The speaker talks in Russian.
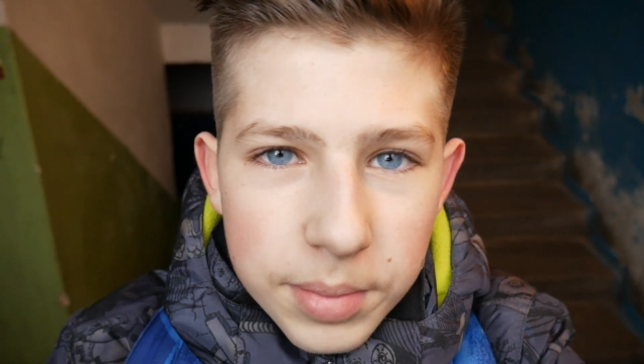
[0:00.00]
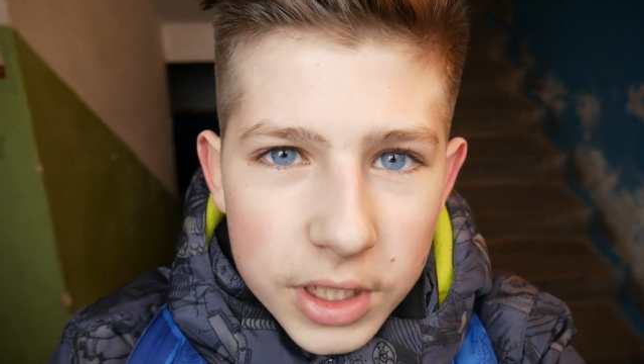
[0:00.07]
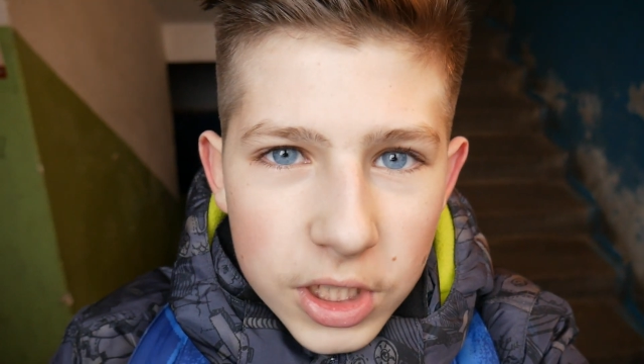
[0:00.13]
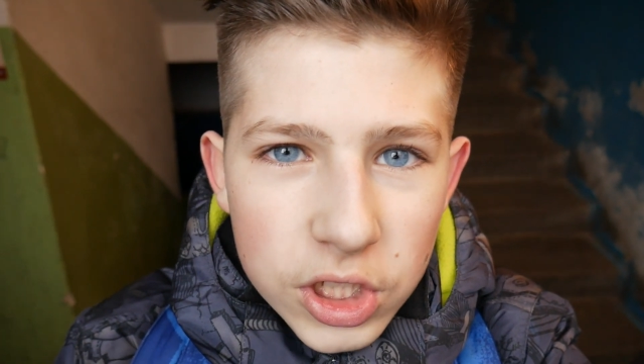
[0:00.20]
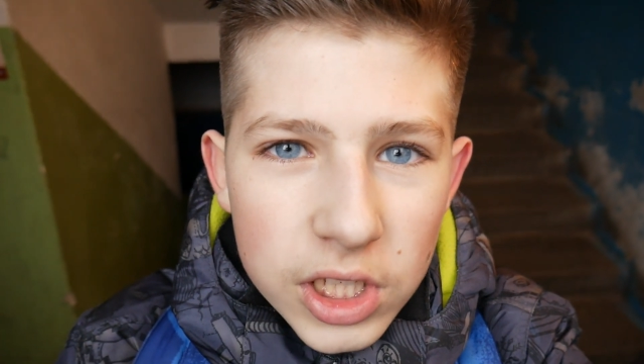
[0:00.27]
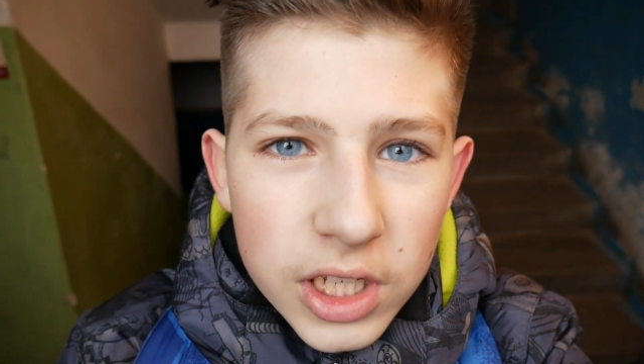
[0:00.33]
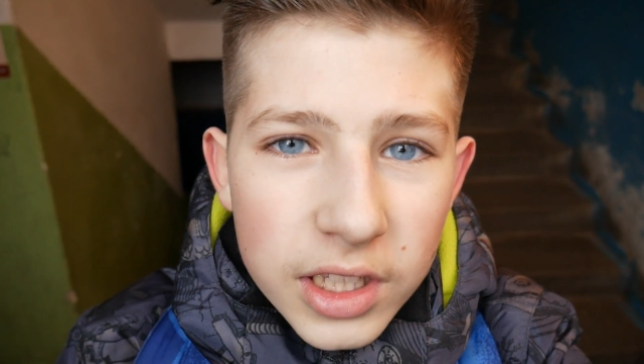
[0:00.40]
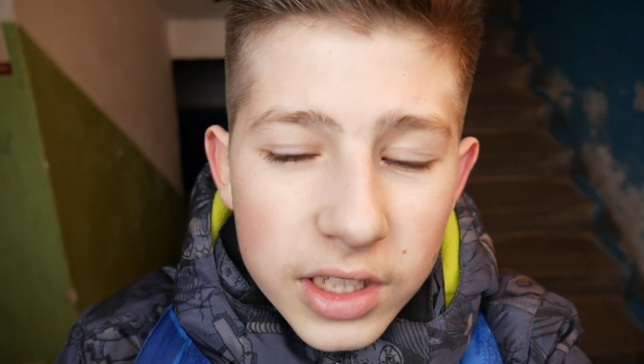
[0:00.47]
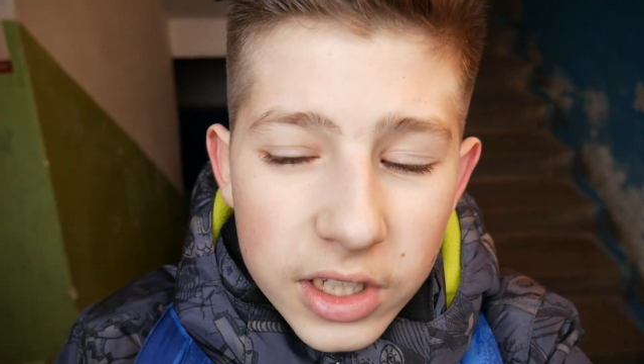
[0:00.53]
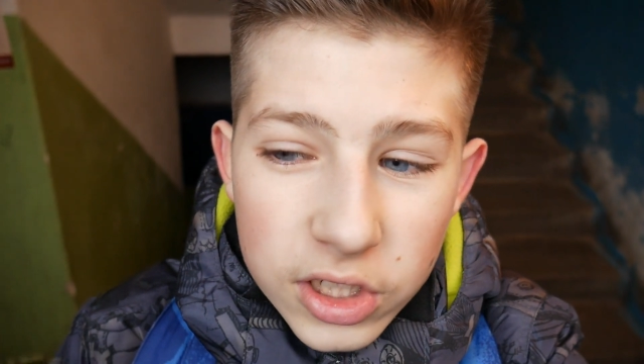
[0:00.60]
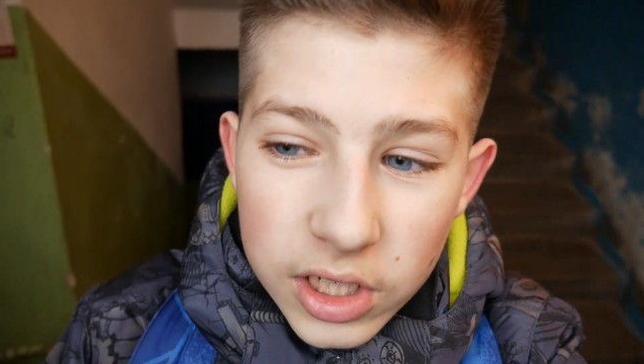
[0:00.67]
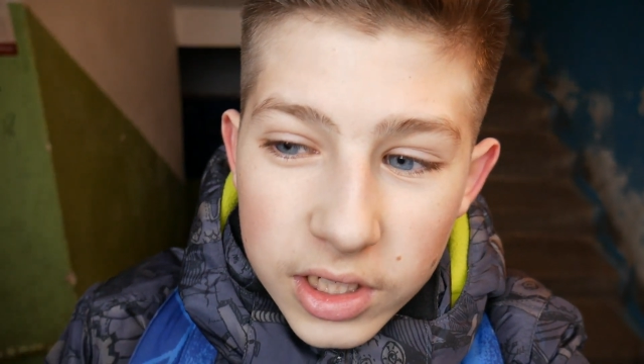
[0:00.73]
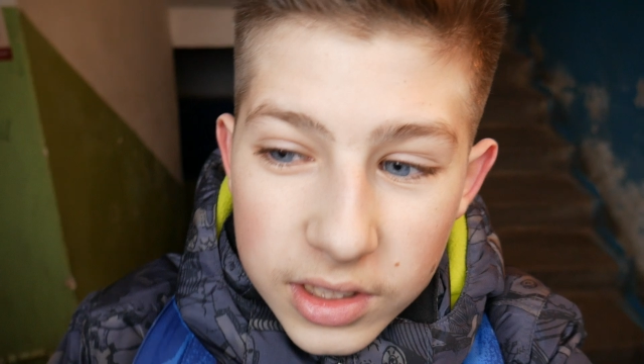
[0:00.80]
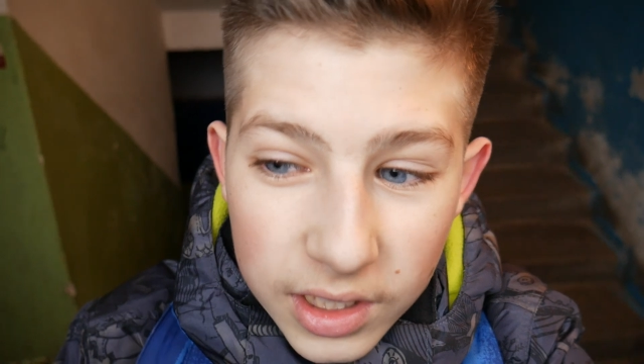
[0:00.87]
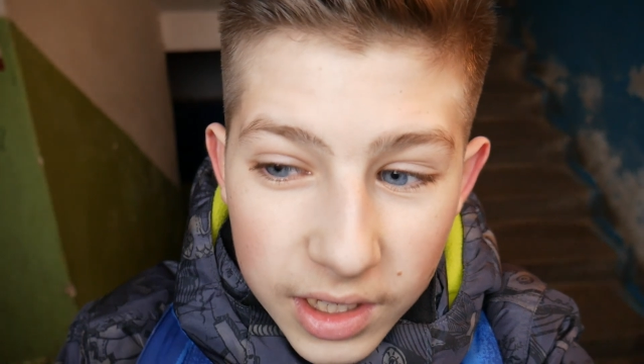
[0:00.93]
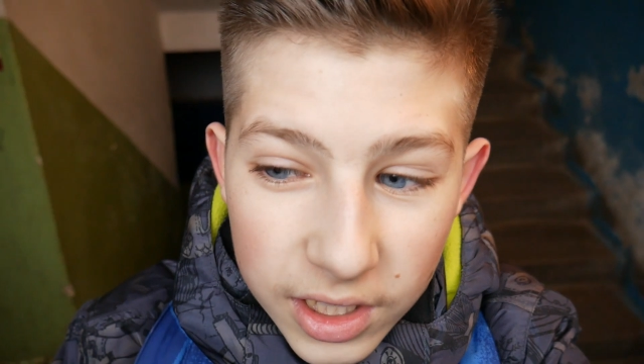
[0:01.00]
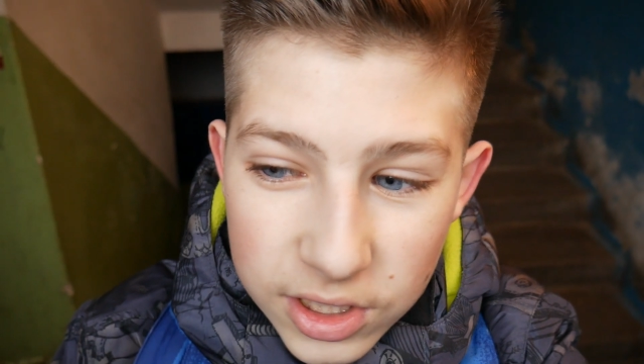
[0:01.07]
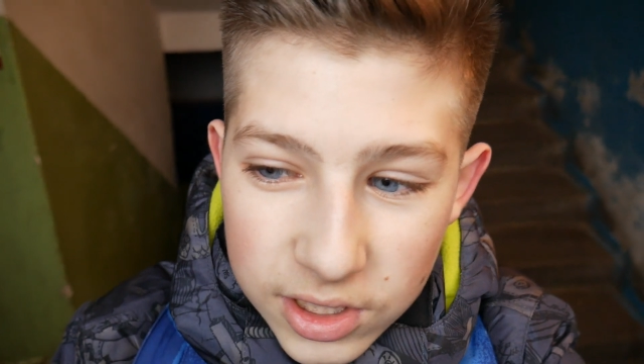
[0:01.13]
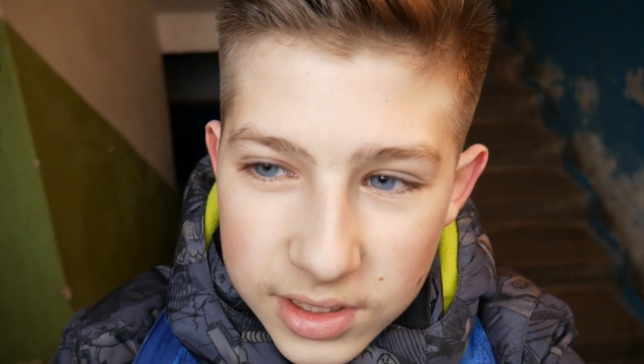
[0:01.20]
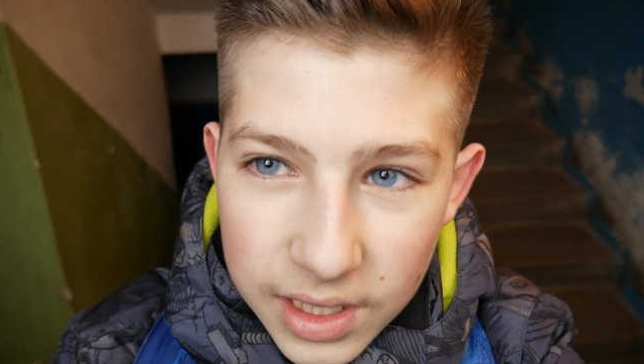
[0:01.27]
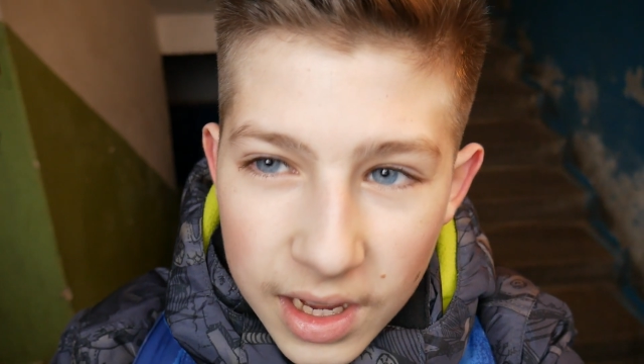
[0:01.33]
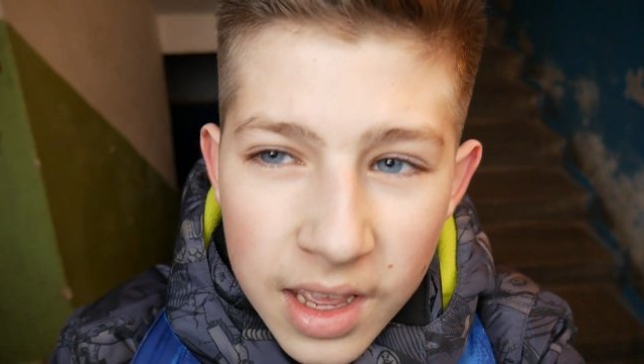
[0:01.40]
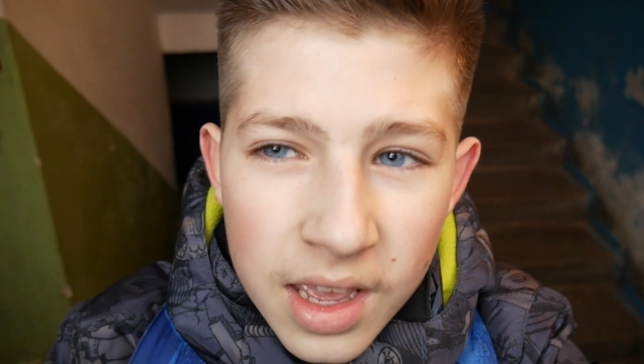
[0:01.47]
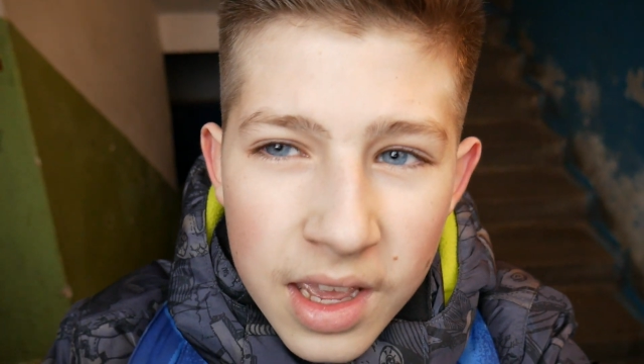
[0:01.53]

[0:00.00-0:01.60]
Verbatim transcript: подошли и начали таращиться.